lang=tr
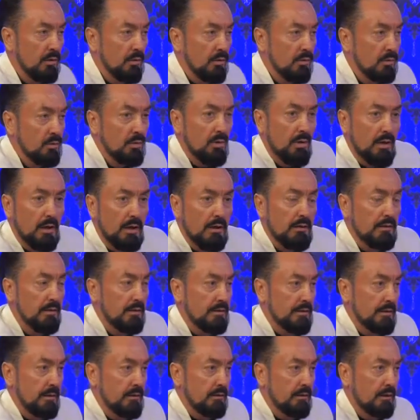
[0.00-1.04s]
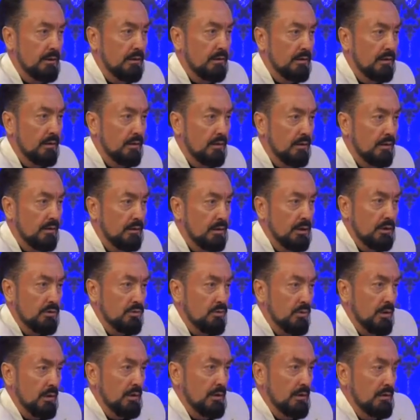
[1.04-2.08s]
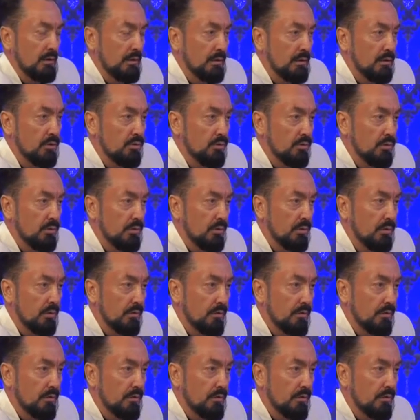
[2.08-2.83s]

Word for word: Ruh halinde zaten. Geçiyor her yerden geçiyor.